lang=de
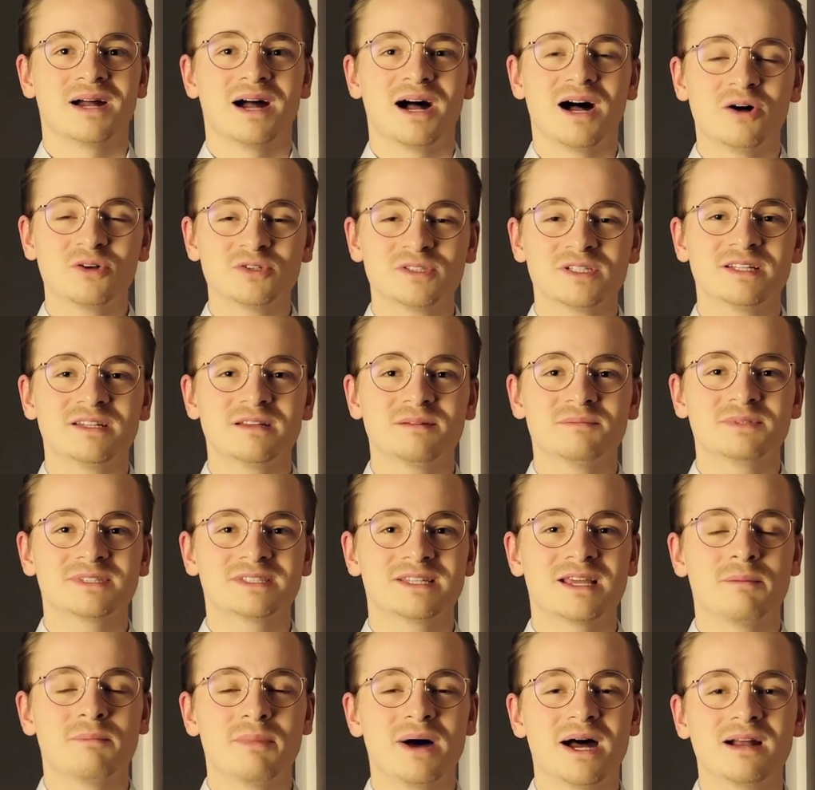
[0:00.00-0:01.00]
Außerdem
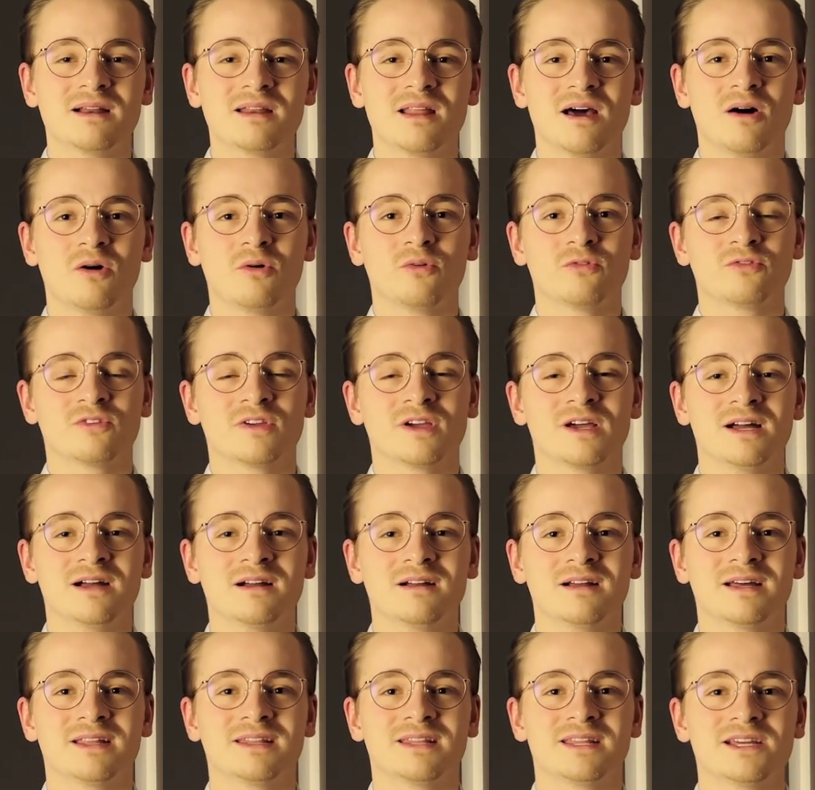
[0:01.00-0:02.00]
ist der
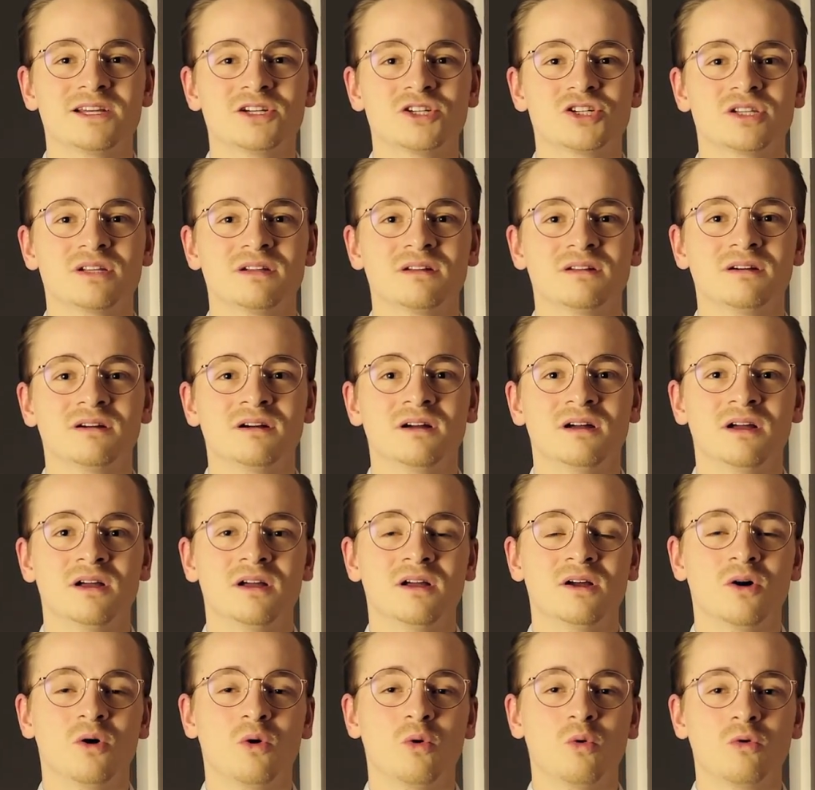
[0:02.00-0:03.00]
Maklerauftrag an der Stelle
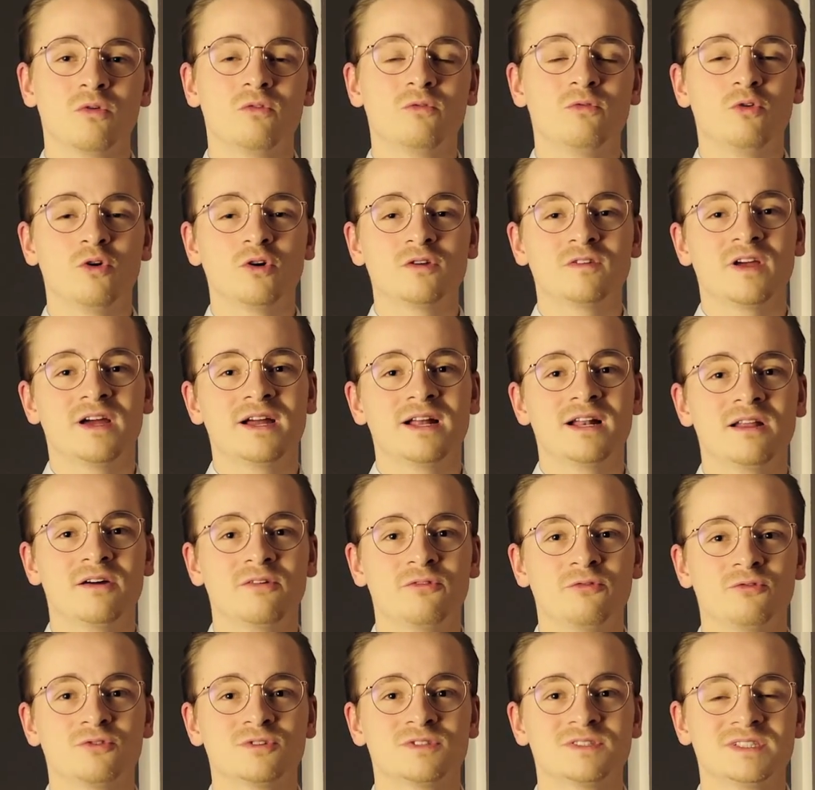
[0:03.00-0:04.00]

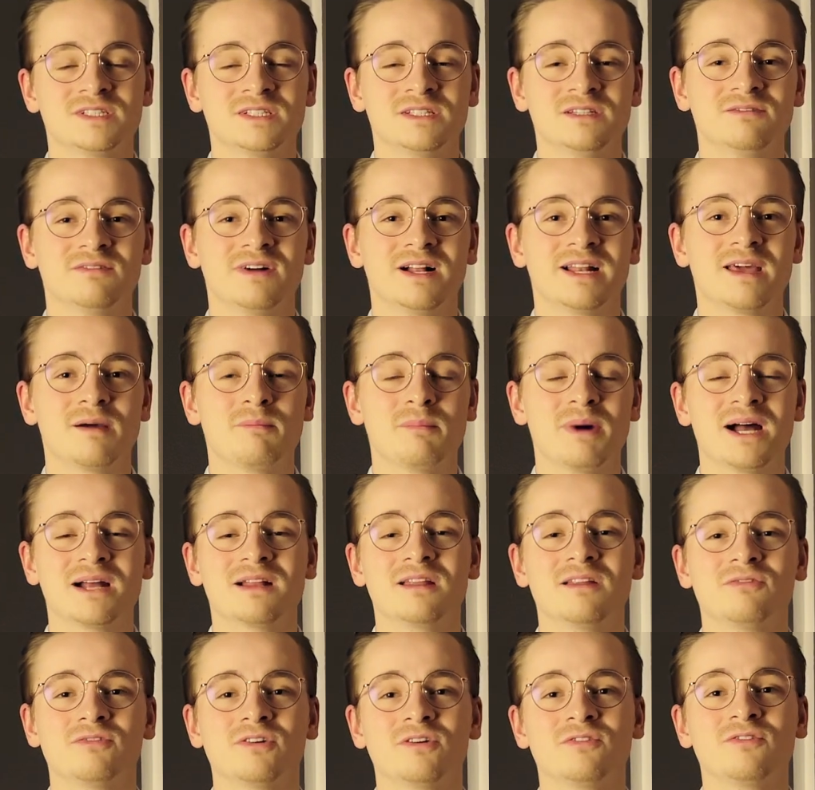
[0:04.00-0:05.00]
unvorteilhaft für sie, weil der
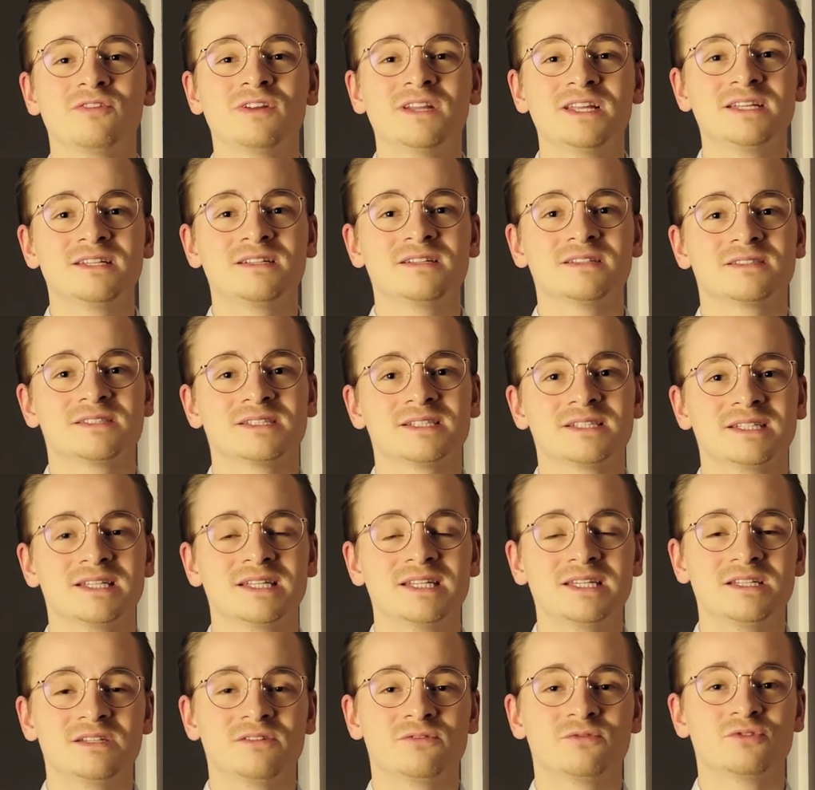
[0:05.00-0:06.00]
Makler verpflichtet sich
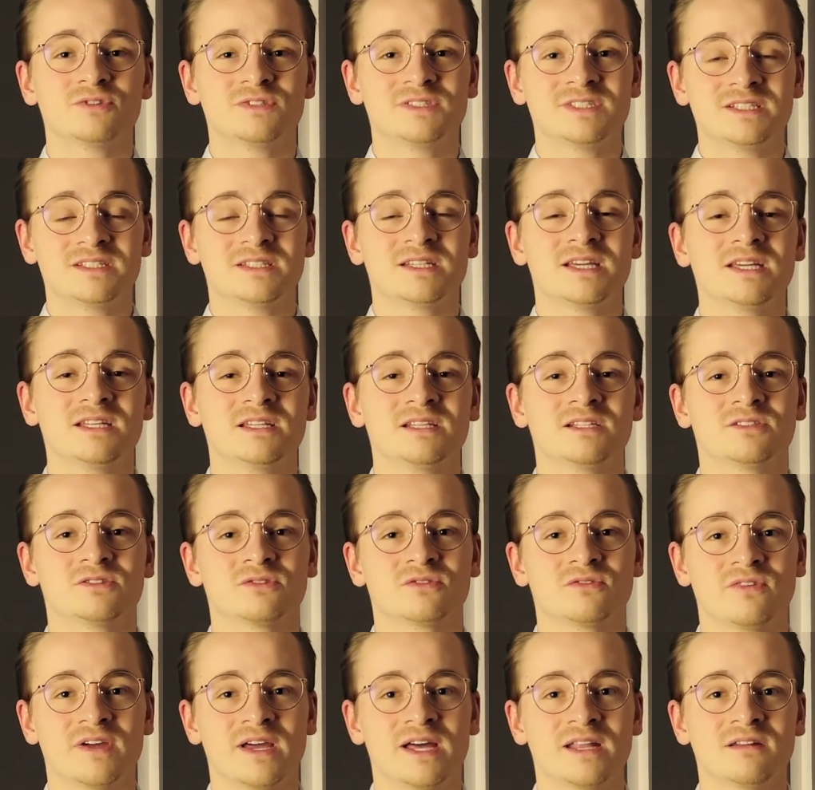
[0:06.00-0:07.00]
nicht, für sie tätig
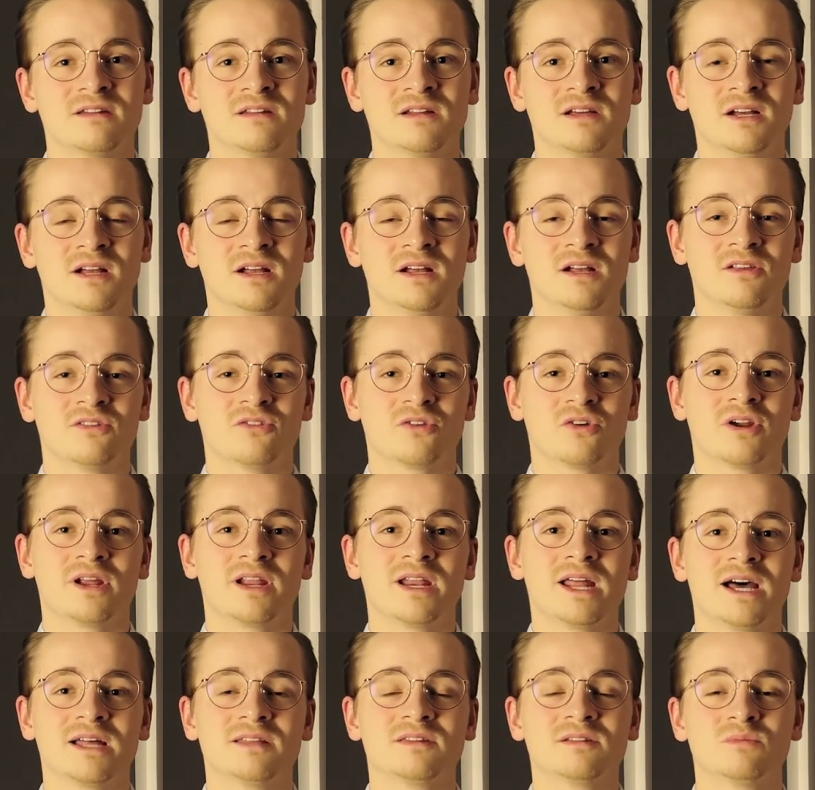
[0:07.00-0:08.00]
zu werden,
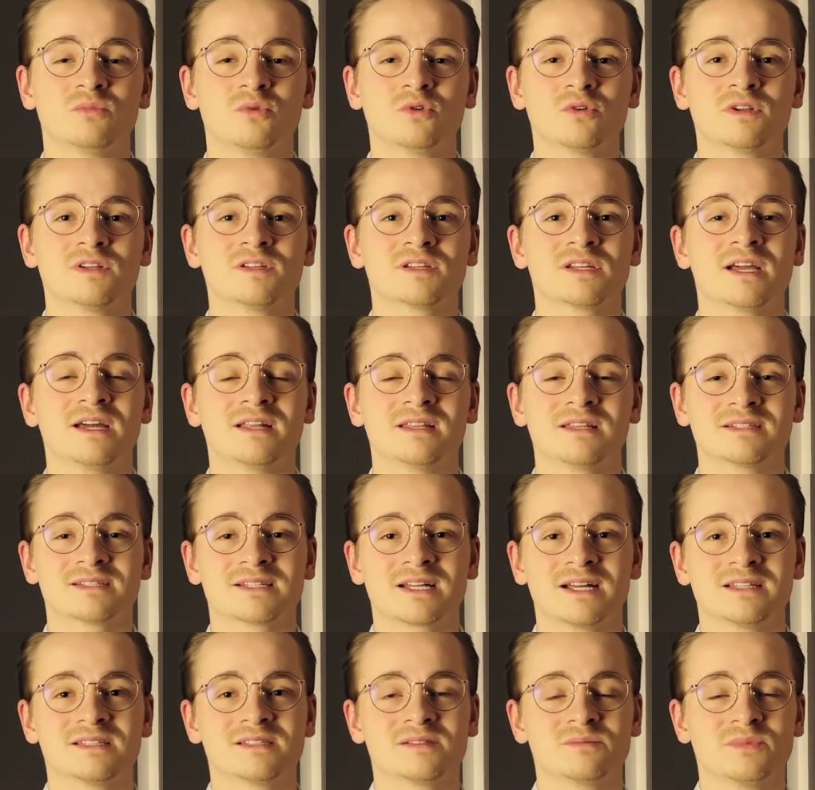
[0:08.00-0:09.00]
sondern er hat die Möglichkeit, das
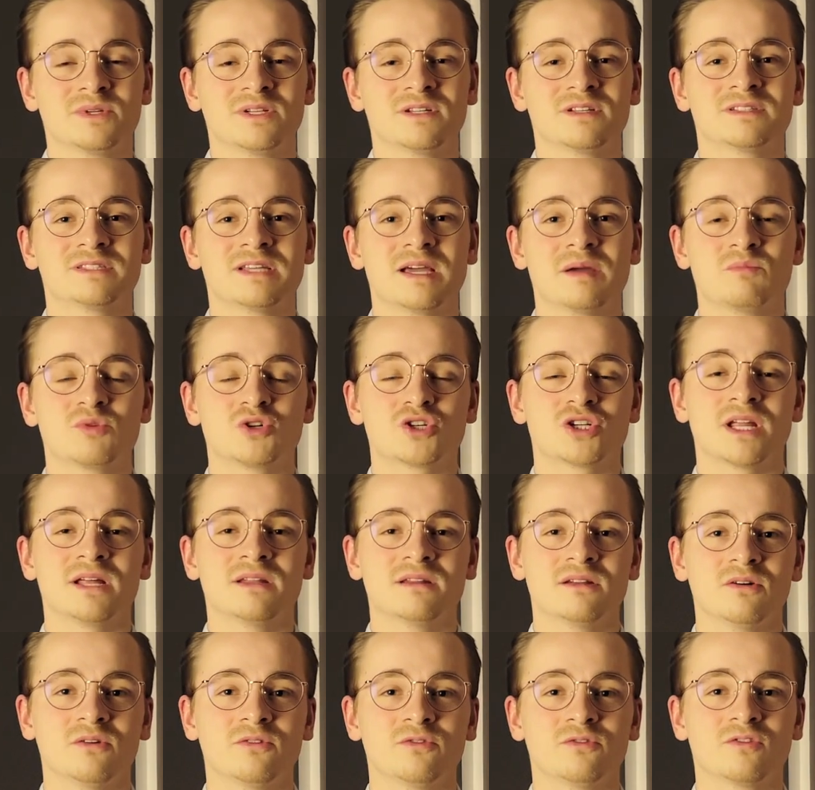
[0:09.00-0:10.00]
Ganze mit in seinen
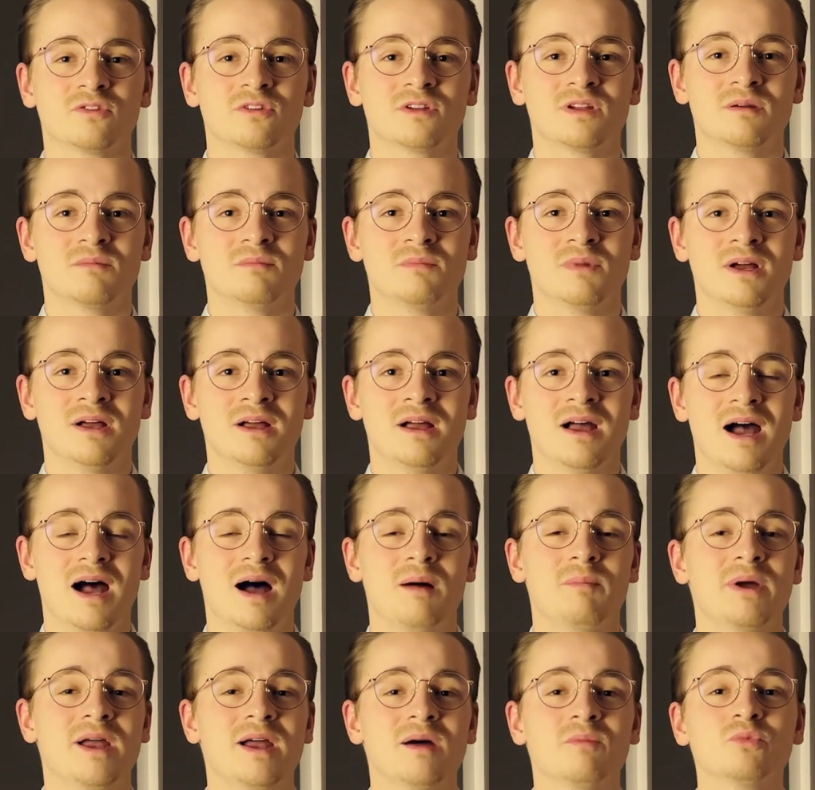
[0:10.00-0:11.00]
Bestand aufzunehmen,
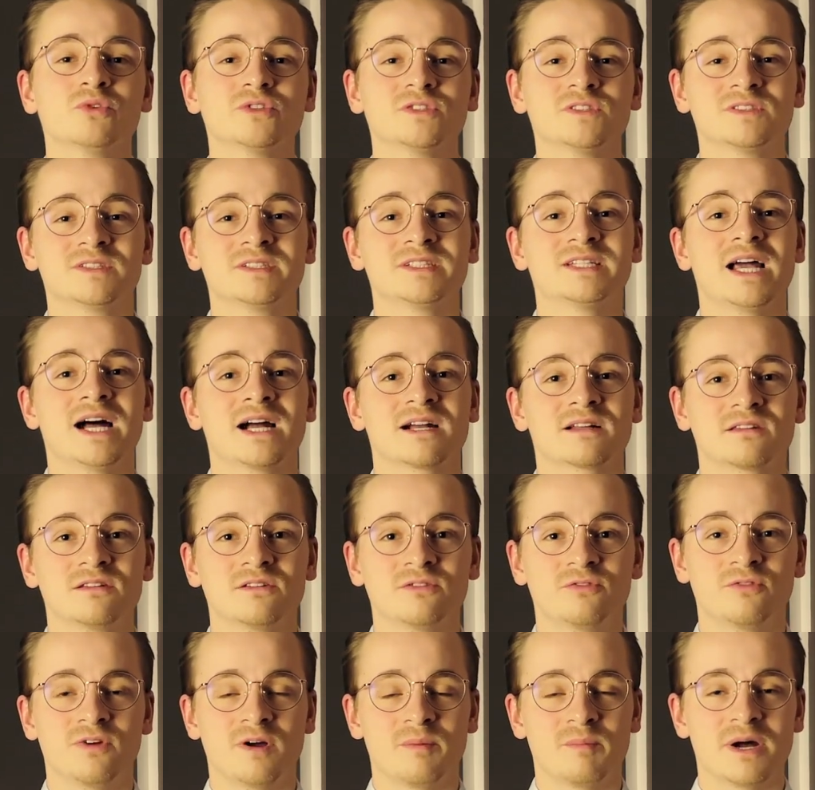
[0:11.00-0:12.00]
aber er muss es nicht
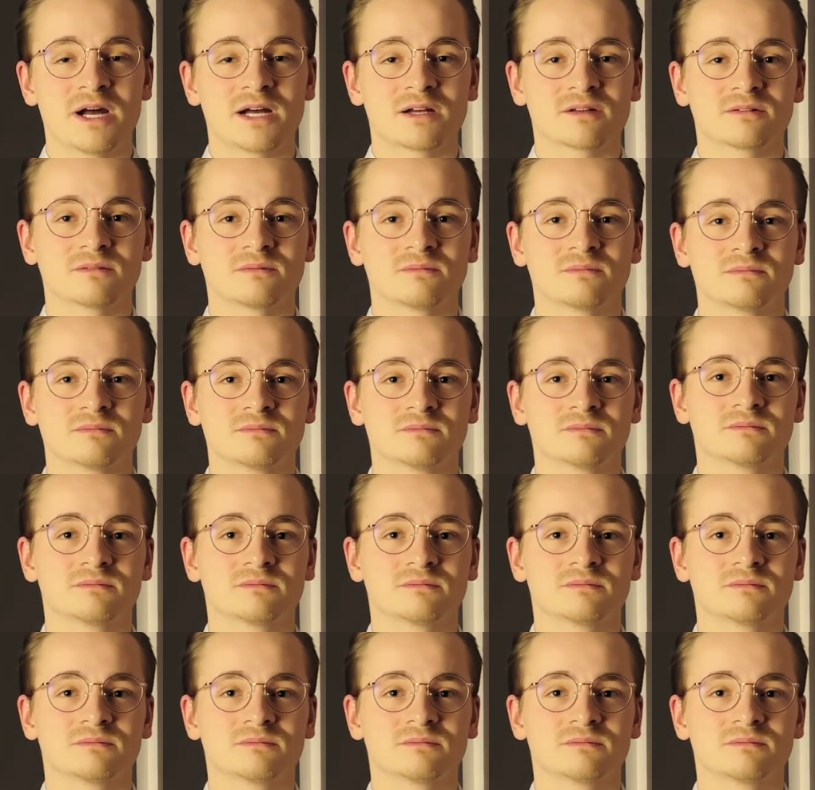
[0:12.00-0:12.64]
aktiv vermarkten.